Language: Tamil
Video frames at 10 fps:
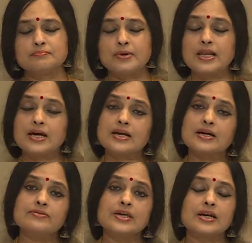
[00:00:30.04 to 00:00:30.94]
பல
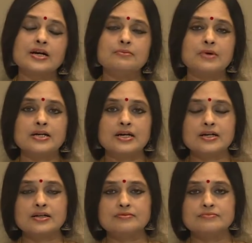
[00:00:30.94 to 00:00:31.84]
அரக்க வீரர்கள்
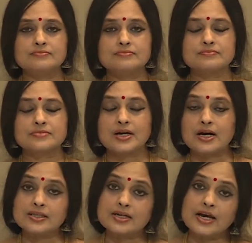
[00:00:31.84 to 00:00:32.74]
மாண்டார்கள்
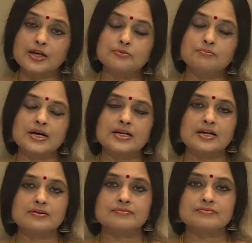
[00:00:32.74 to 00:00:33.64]
அதிகாயனும்
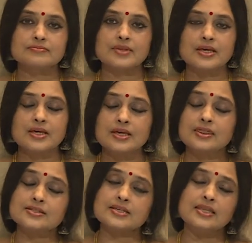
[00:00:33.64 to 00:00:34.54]
மாண்டான்
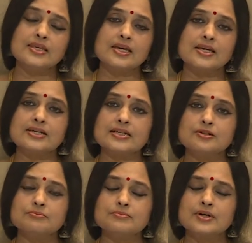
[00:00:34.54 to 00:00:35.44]
இந்த செய்தியை
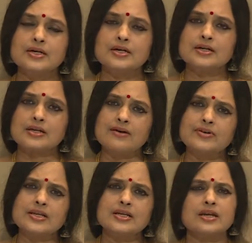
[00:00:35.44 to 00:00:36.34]
கேட்டதும்
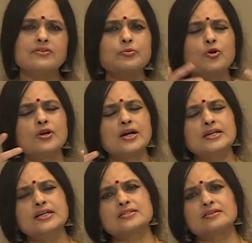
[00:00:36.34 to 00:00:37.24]
ராவணன் அருவி போல்
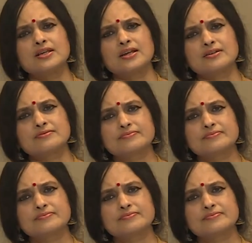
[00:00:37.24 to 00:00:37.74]
கண்ணீர் சிந்தினான்